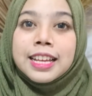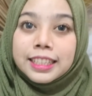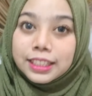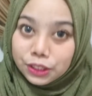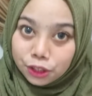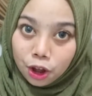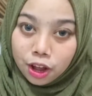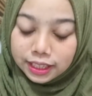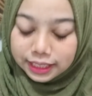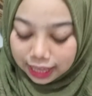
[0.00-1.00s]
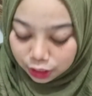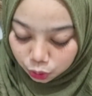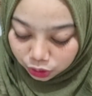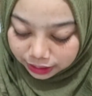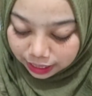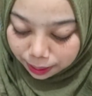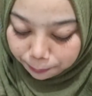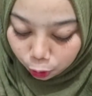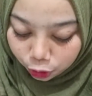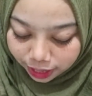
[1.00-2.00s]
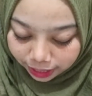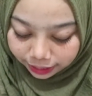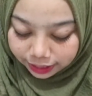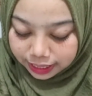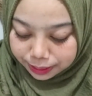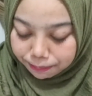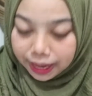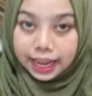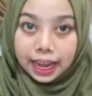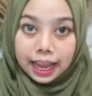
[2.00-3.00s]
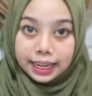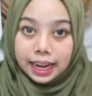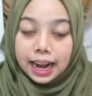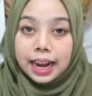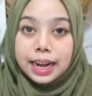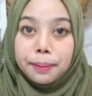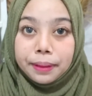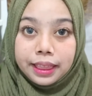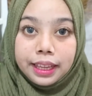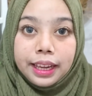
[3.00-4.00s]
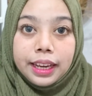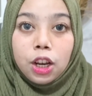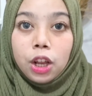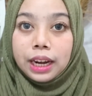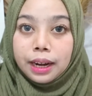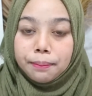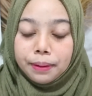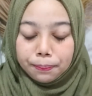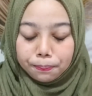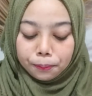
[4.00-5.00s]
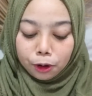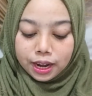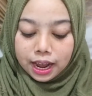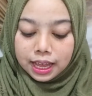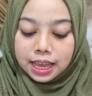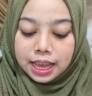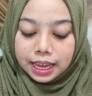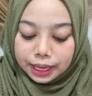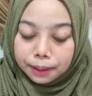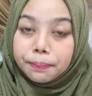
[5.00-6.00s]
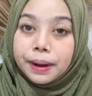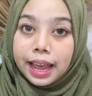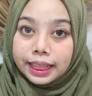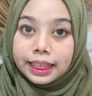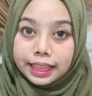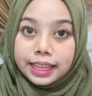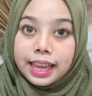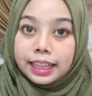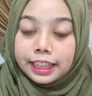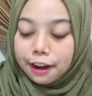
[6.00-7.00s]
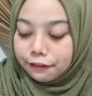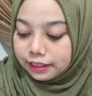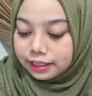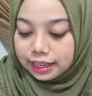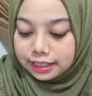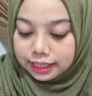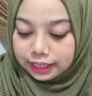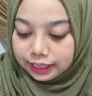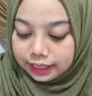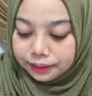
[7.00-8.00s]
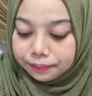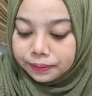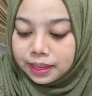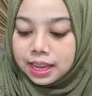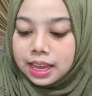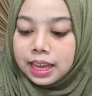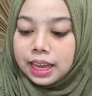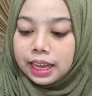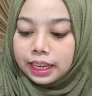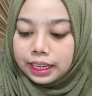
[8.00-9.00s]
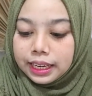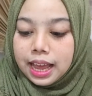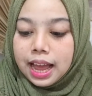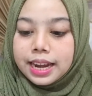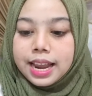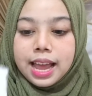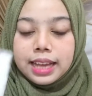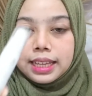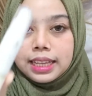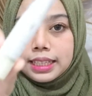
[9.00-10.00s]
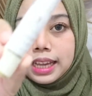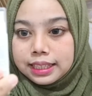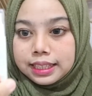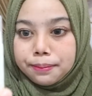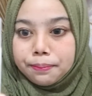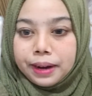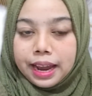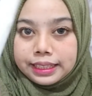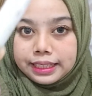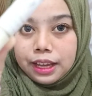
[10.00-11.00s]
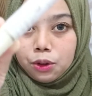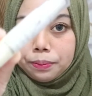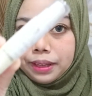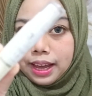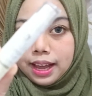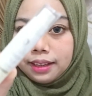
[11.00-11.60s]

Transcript: so selanjutnya produk kelima yang kalian akan dapetin kalau kalian beli produk e yang travel size ini ini ada Essential Sea Bright serumnya